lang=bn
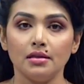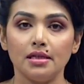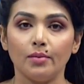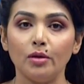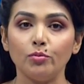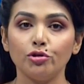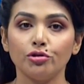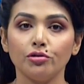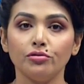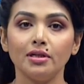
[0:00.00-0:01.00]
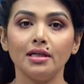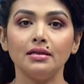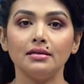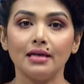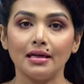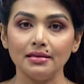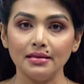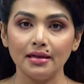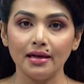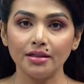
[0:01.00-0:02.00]
জামালপুর সদরের
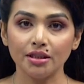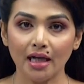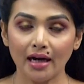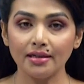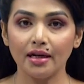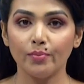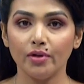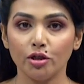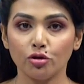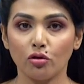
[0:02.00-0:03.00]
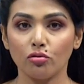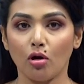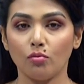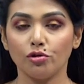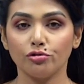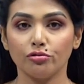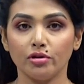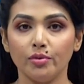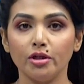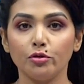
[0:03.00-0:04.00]
নান্দিনায় সার না পেয়ে সড়ক অবরোধ
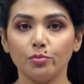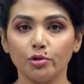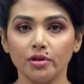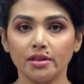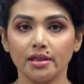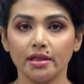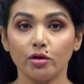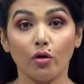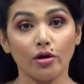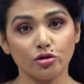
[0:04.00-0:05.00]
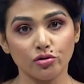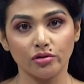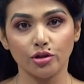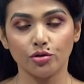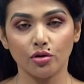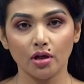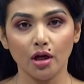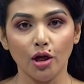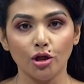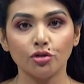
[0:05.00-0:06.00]
করে বিক্ষোভ করেছে কয়েকশো কৃষক
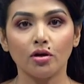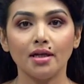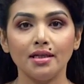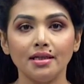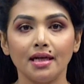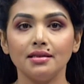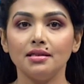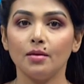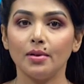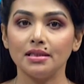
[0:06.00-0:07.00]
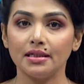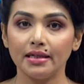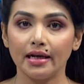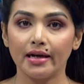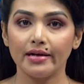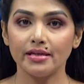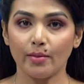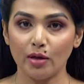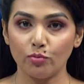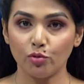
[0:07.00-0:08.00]
সকালে নান্দিনা বাজার এলাকায়
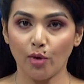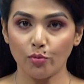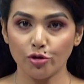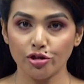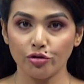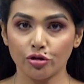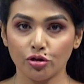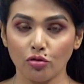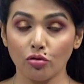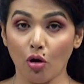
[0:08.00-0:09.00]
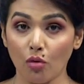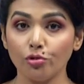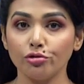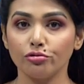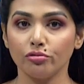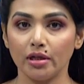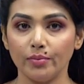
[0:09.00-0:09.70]
জামালপুর ময়মনসিংহ সড়ক অবরোধ করে